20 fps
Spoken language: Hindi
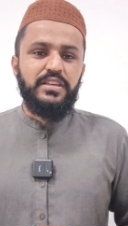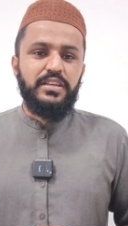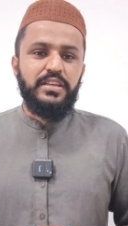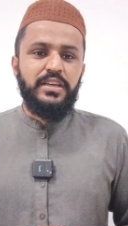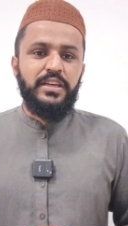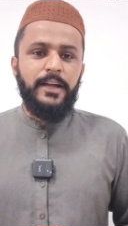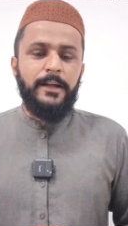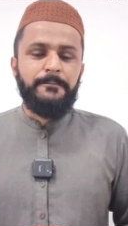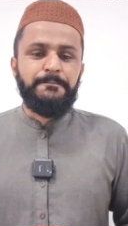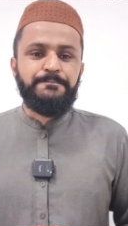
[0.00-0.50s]
बंद
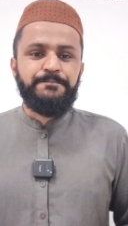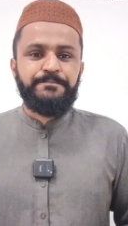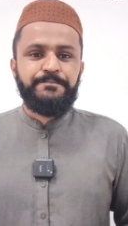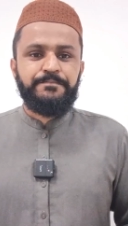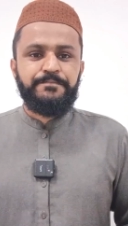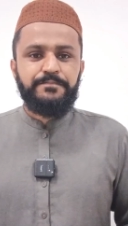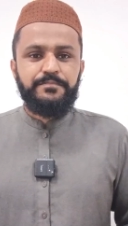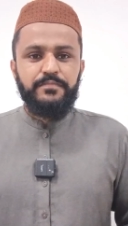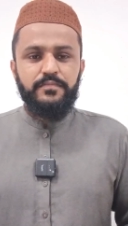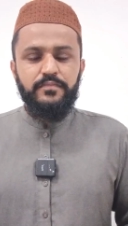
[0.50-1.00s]
किए हैं
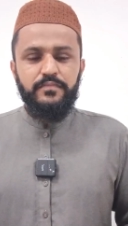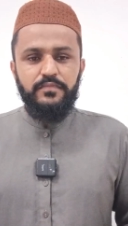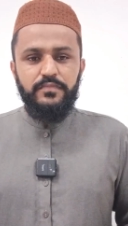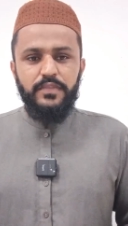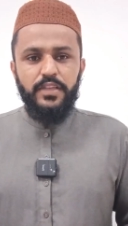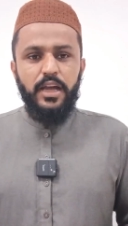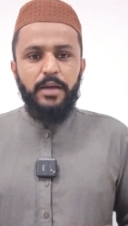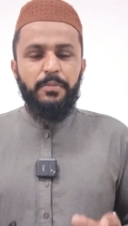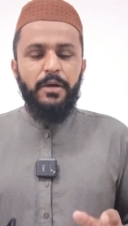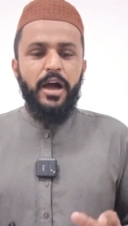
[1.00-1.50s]

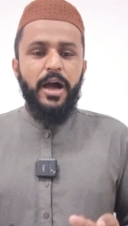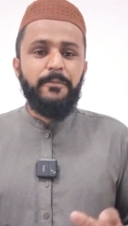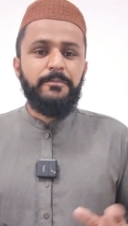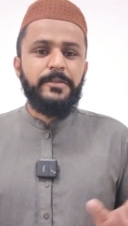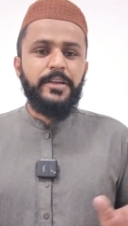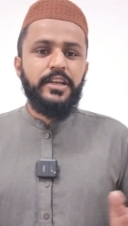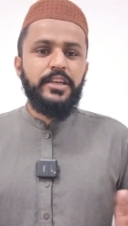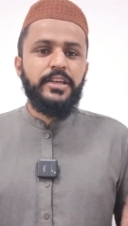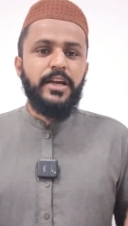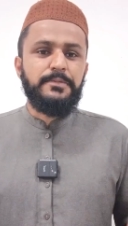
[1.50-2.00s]
अब
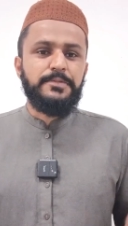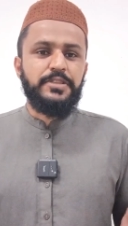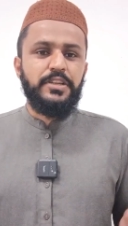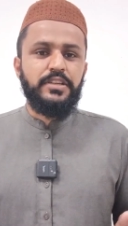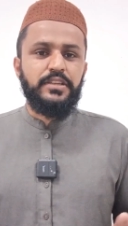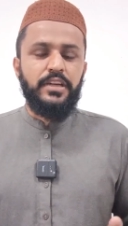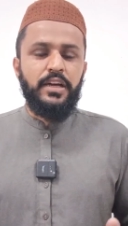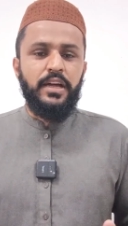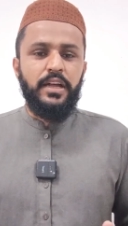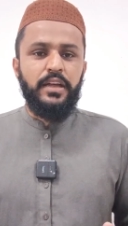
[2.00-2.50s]
आपके लिए
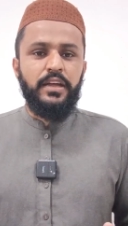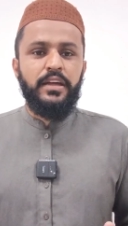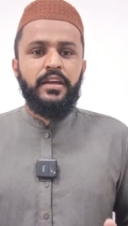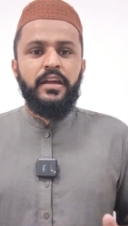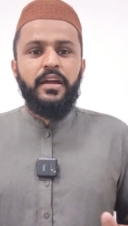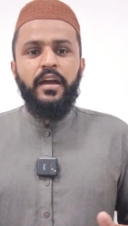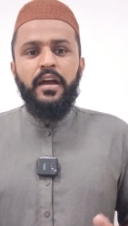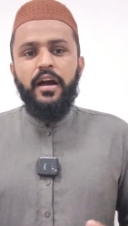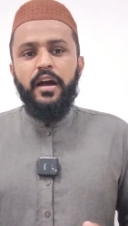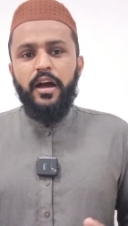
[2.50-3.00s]
ऑप्शन क्या है
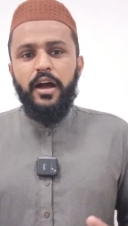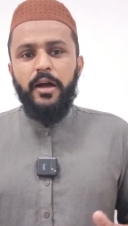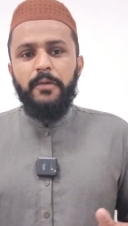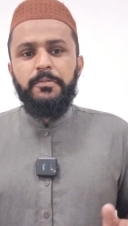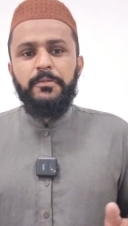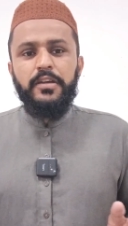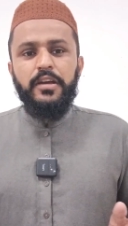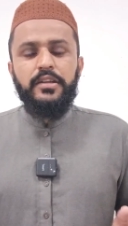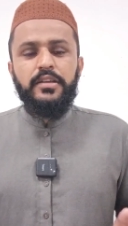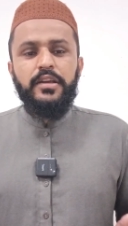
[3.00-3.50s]

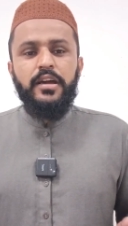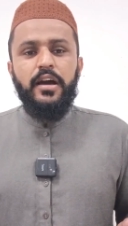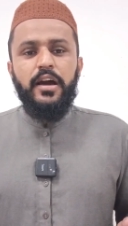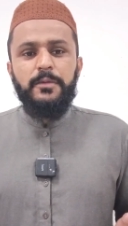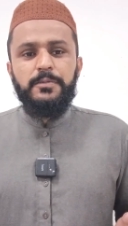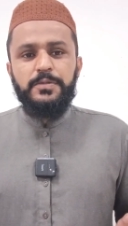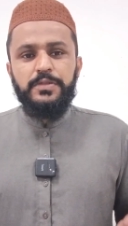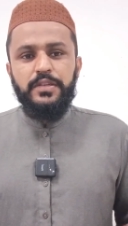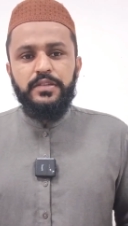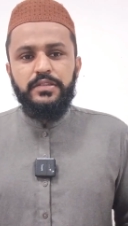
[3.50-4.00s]
आपके लिए
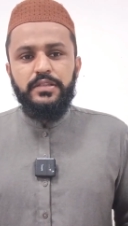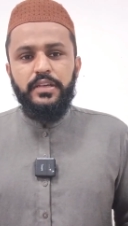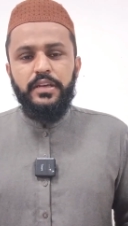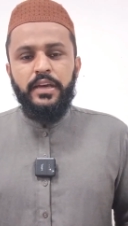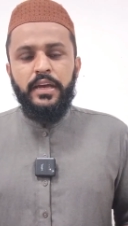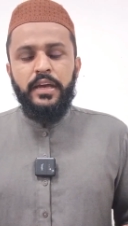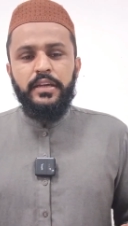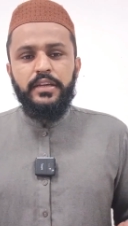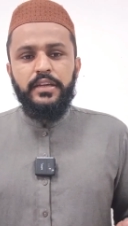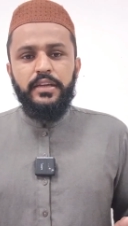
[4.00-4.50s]
ऑप्शन ये
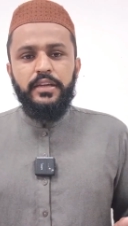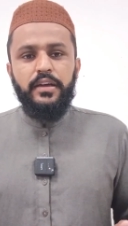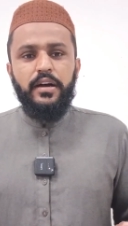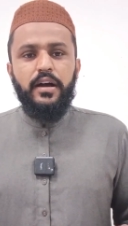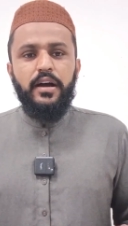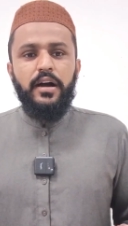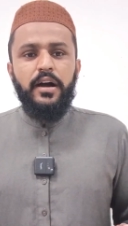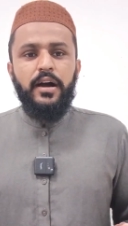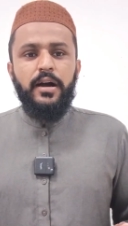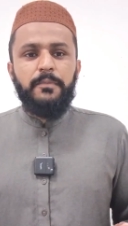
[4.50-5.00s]
है कि
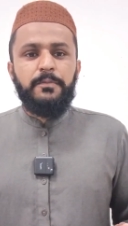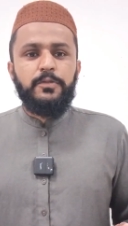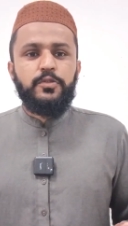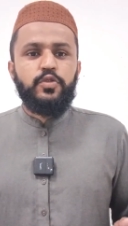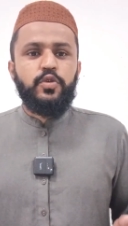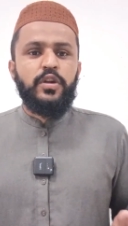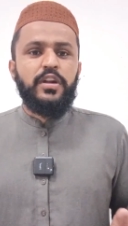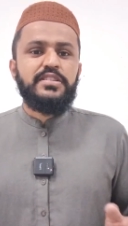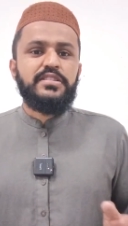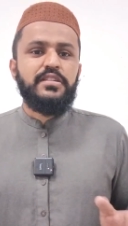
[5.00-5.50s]
आप
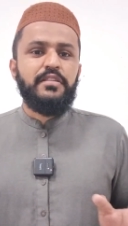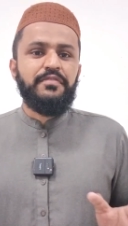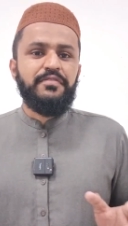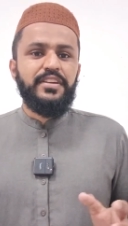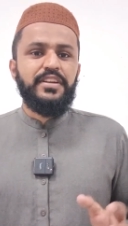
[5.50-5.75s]
थोड़ा सा